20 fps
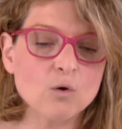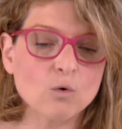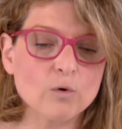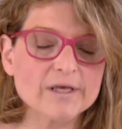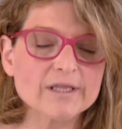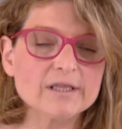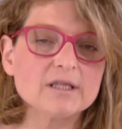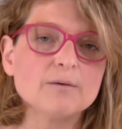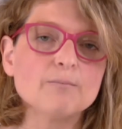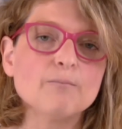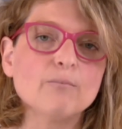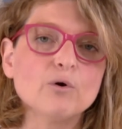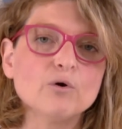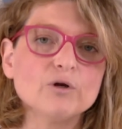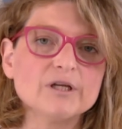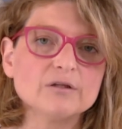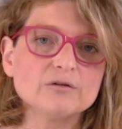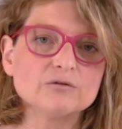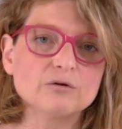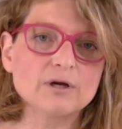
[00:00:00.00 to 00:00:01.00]
Quindi
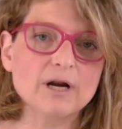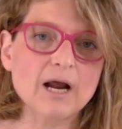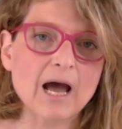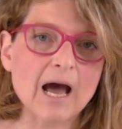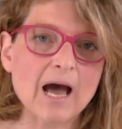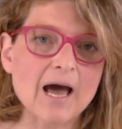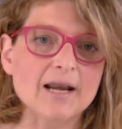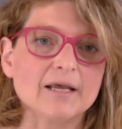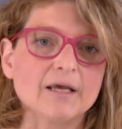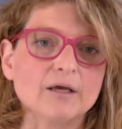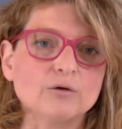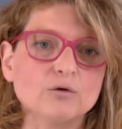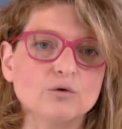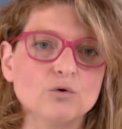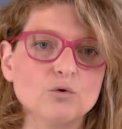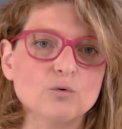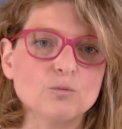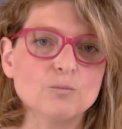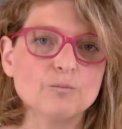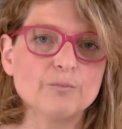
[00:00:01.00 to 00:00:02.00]
monitorare
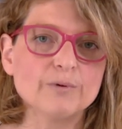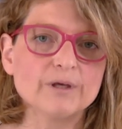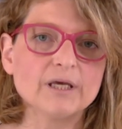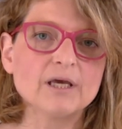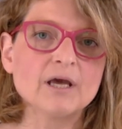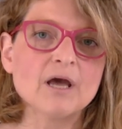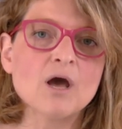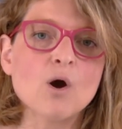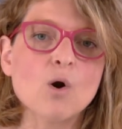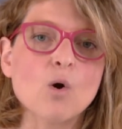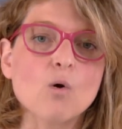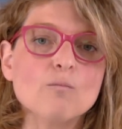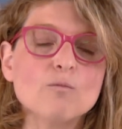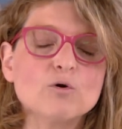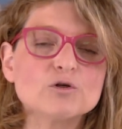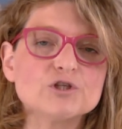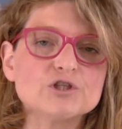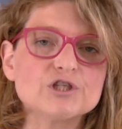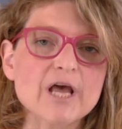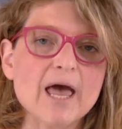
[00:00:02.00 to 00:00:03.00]
gruppi
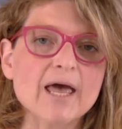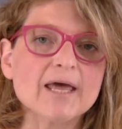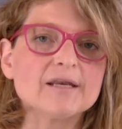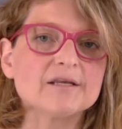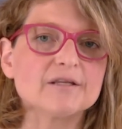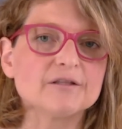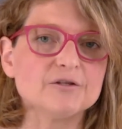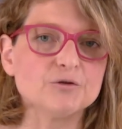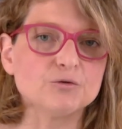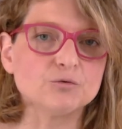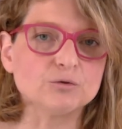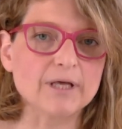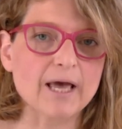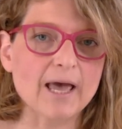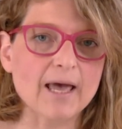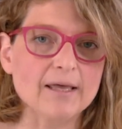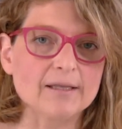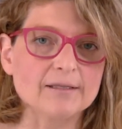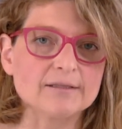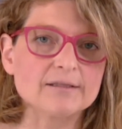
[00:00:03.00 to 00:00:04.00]
omogenei di
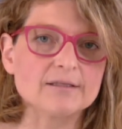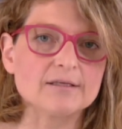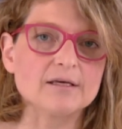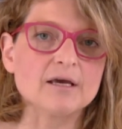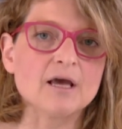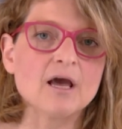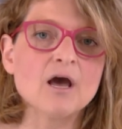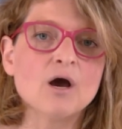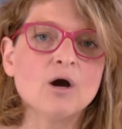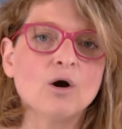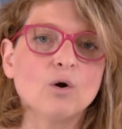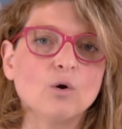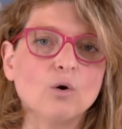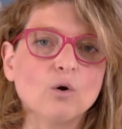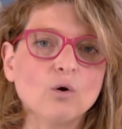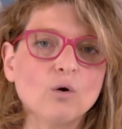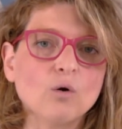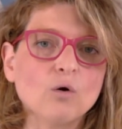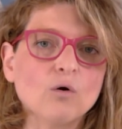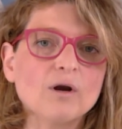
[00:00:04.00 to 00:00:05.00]
utenti
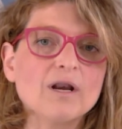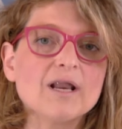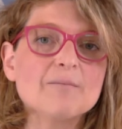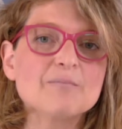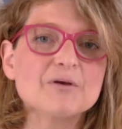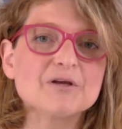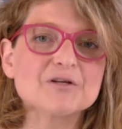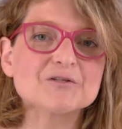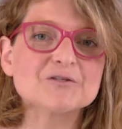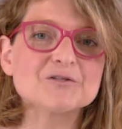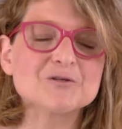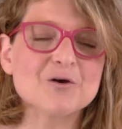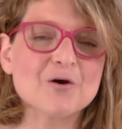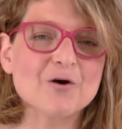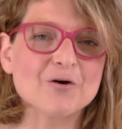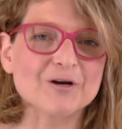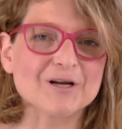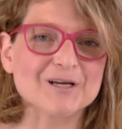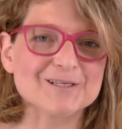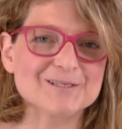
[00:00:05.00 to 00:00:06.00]
o le
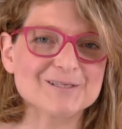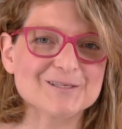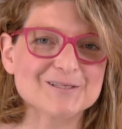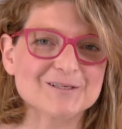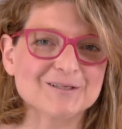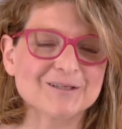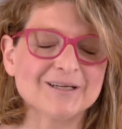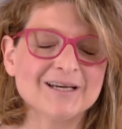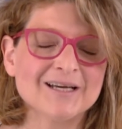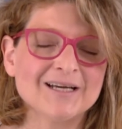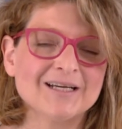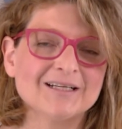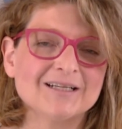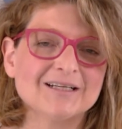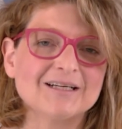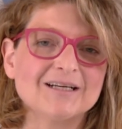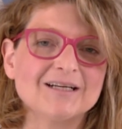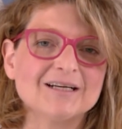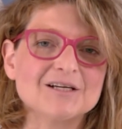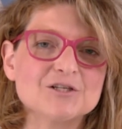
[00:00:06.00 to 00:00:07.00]
personas
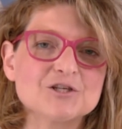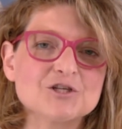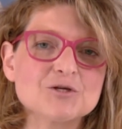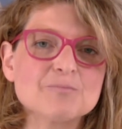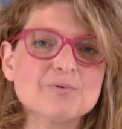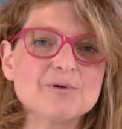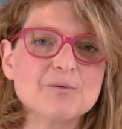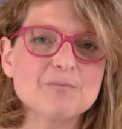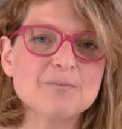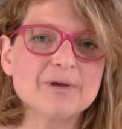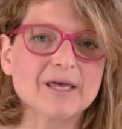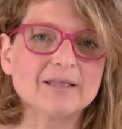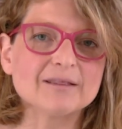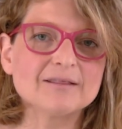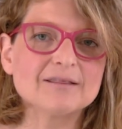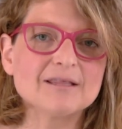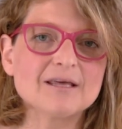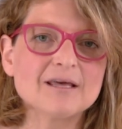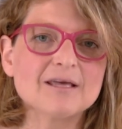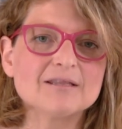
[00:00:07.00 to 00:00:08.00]
eh, ci
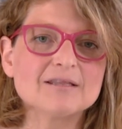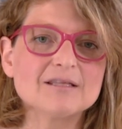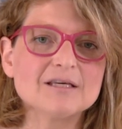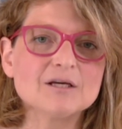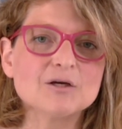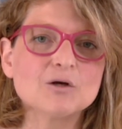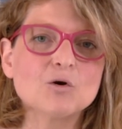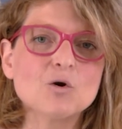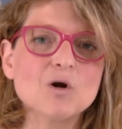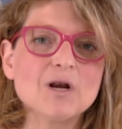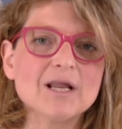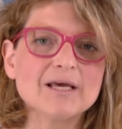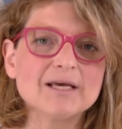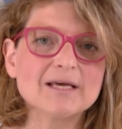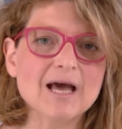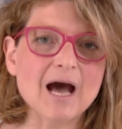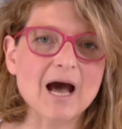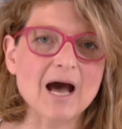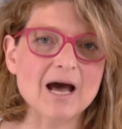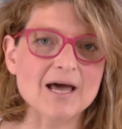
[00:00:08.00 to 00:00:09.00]
permette di
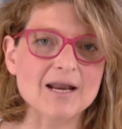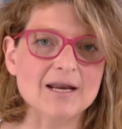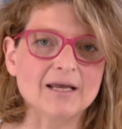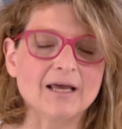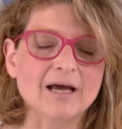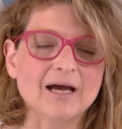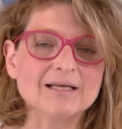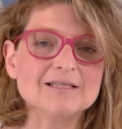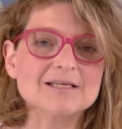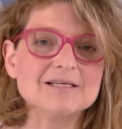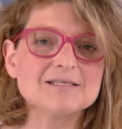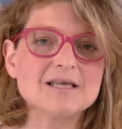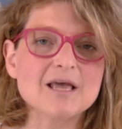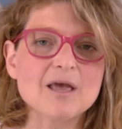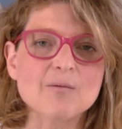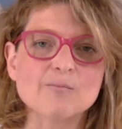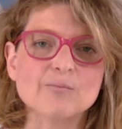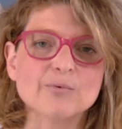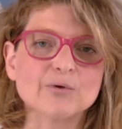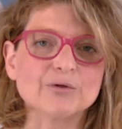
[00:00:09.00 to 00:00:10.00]
collegare ad
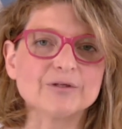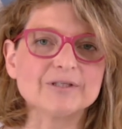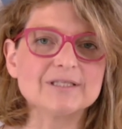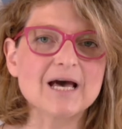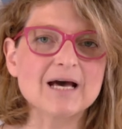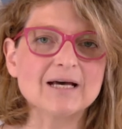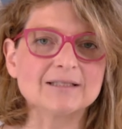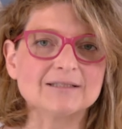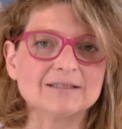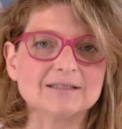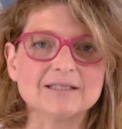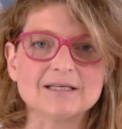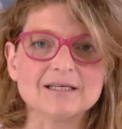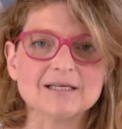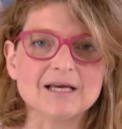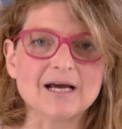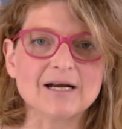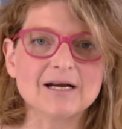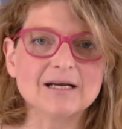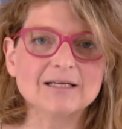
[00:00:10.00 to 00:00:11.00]
esempio i
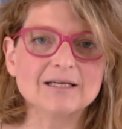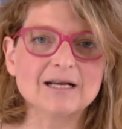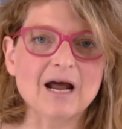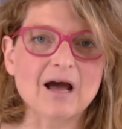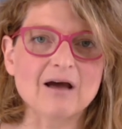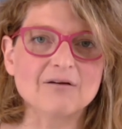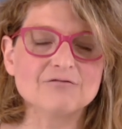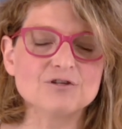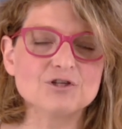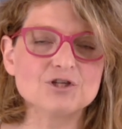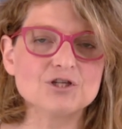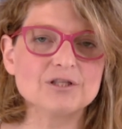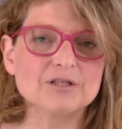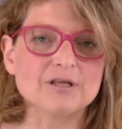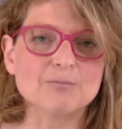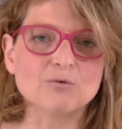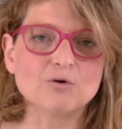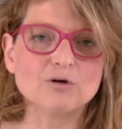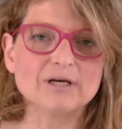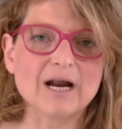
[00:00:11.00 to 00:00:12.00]
dati anagrafici,
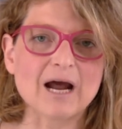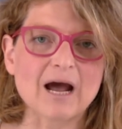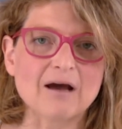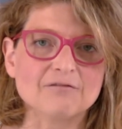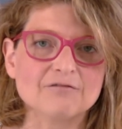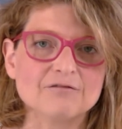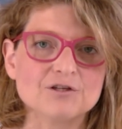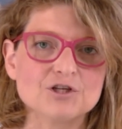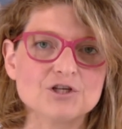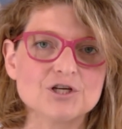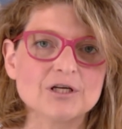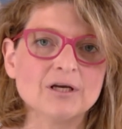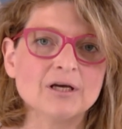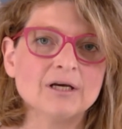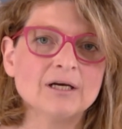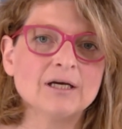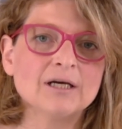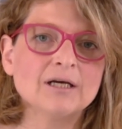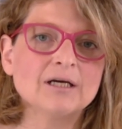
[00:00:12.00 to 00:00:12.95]
demografici,